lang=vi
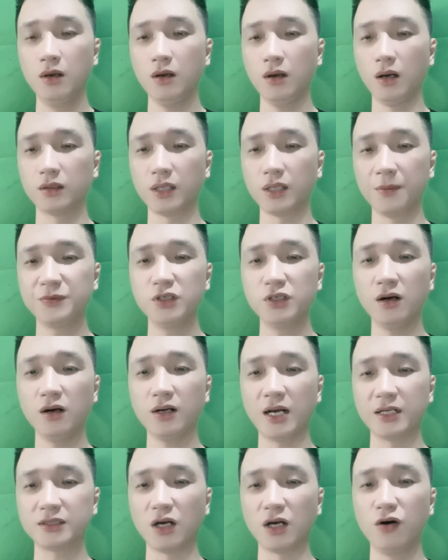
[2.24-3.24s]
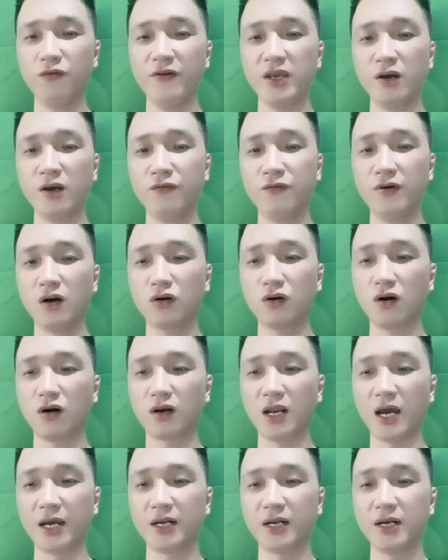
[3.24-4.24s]
Ở tập trước, cả 6 vị yêu vương
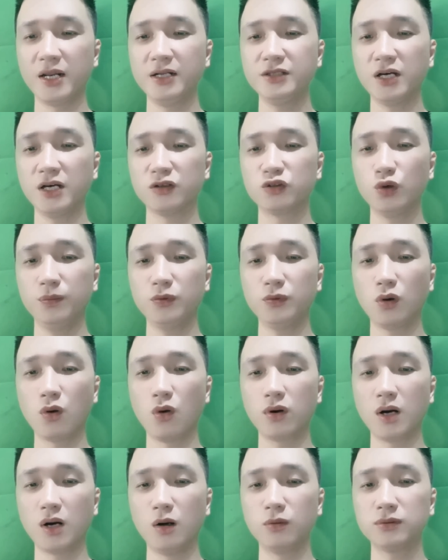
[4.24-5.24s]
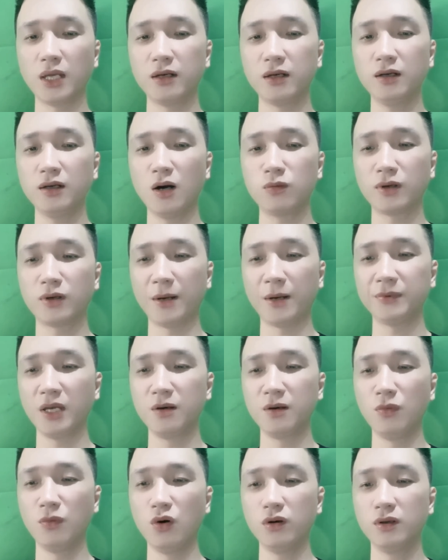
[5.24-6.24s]
còn lại đã đến trợ giúp Tôn Ngộ Không tấn công Nam
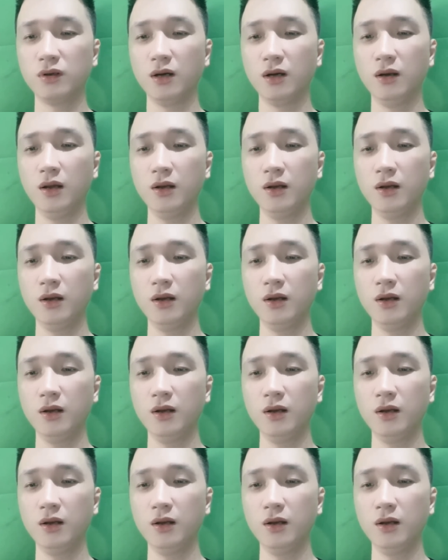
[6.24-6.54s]
Thiên Môn.